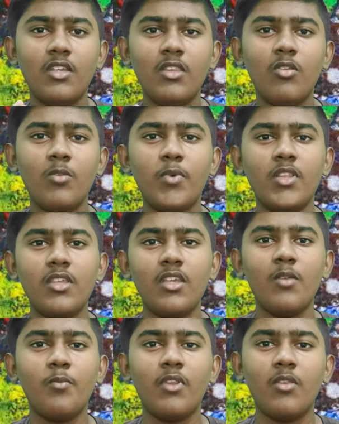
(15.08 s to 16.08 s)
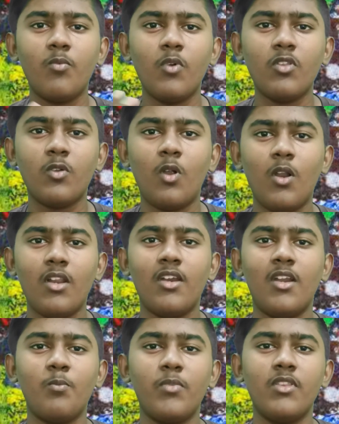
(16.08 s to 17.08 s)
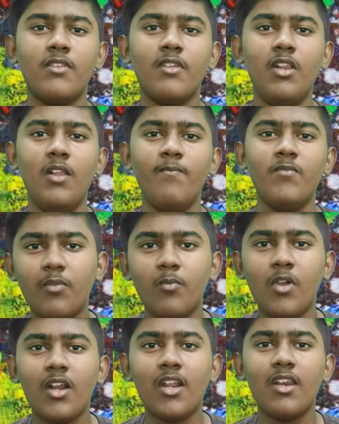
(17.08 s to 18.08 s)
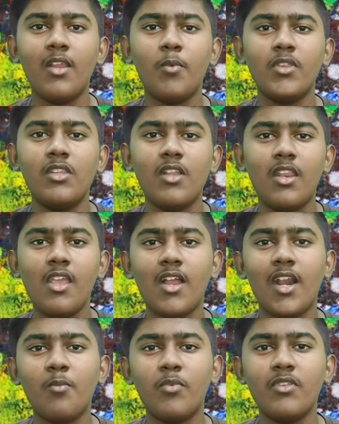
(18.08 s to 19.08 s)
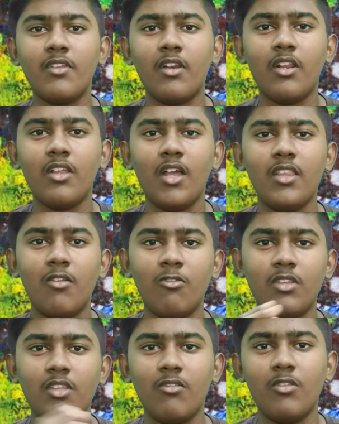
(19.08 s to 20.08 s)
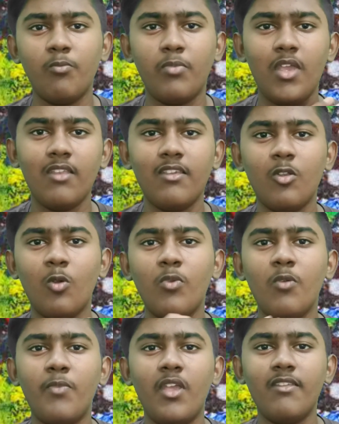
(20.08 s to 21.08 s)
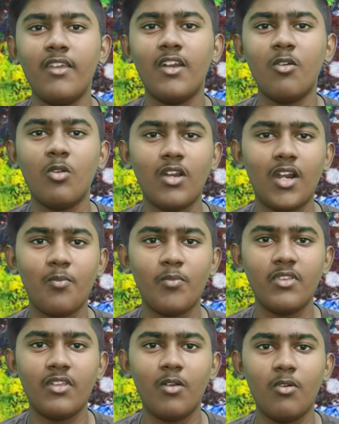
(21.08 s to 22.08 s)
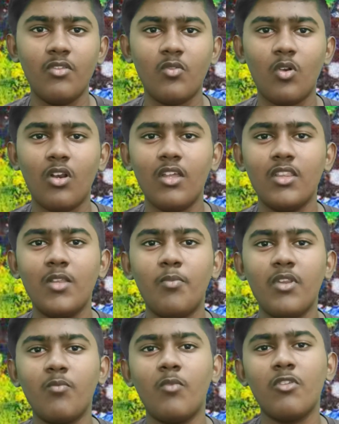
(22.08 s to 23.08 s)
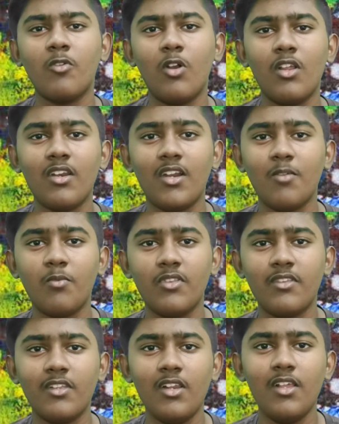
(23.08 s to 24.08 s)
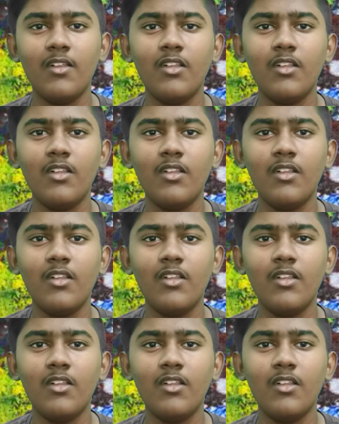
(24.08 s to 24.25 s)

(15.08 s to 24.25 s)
இது வந்து பார்த்தீங்கன்னா பிரிஸ்மா ஸ்காலர் கலர் பென்சில் பிரிஸ்மா கலர்லேயே பார்த்தீங்கன்னா நிறைய கலர் பென்சில் இருக்குது அதில் வந்து இது வந்து பேசிக் ரொம்ப பேசிக்கான ஒரு கலர் பென்சில் அப்படின்னு சொல்லலாம் இந்த பிரிஸ்மா ஸ்காலர் கலர் பென்சில்